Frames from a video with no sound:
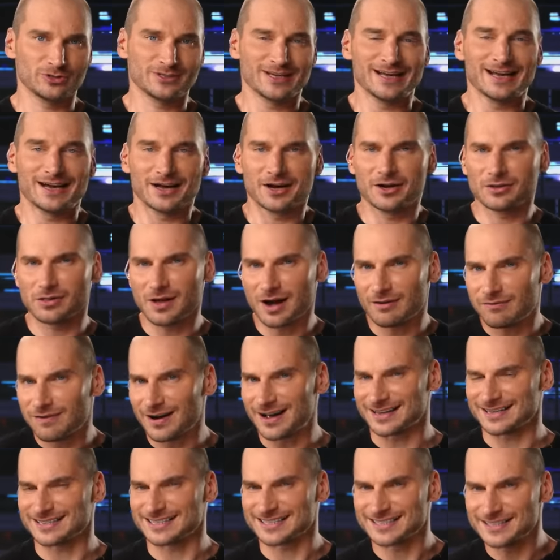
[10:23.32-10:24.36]
То есть
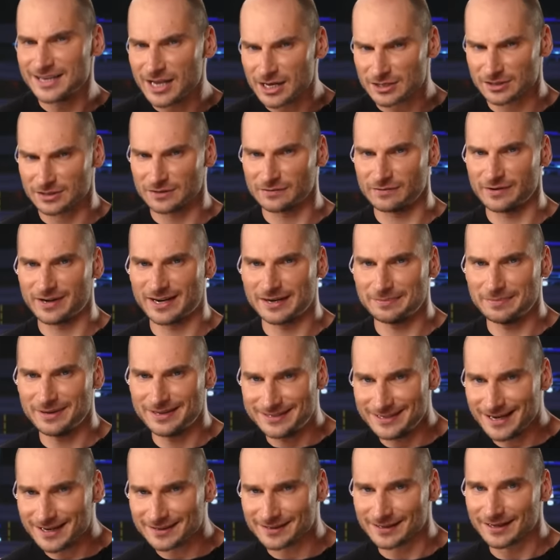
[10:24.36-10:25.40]
глава Следственного
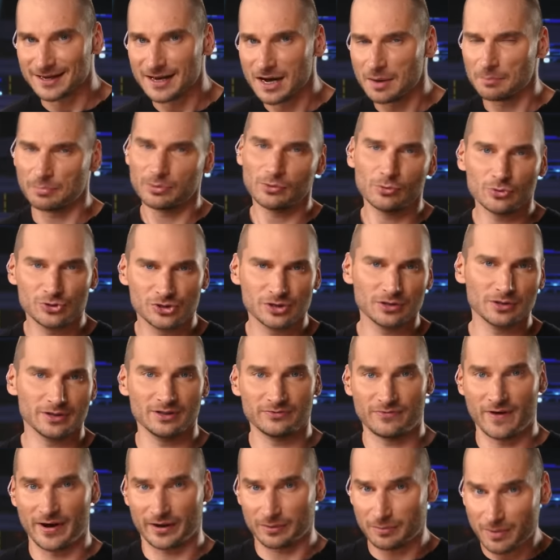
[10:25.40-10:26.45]
комитета получил
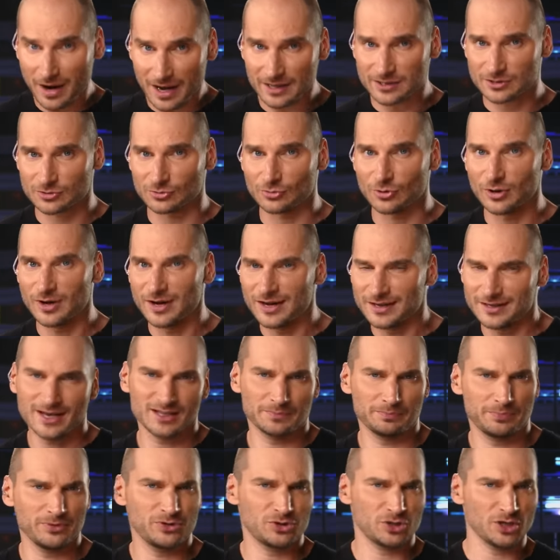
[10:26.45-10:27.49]
информацию
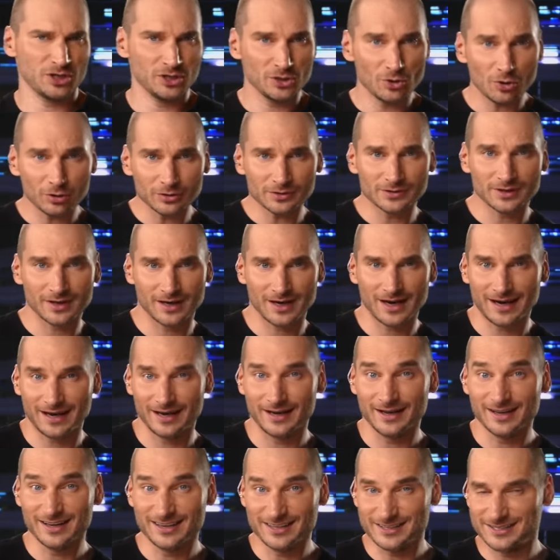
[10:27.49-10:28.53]
не от подчиненных,
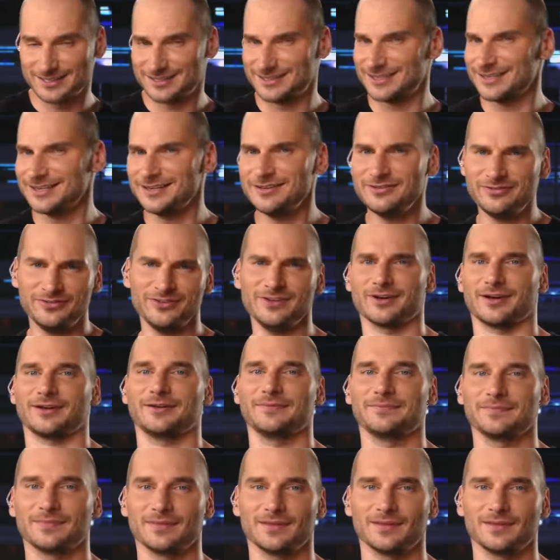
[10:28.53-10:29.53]
а из телеэфира.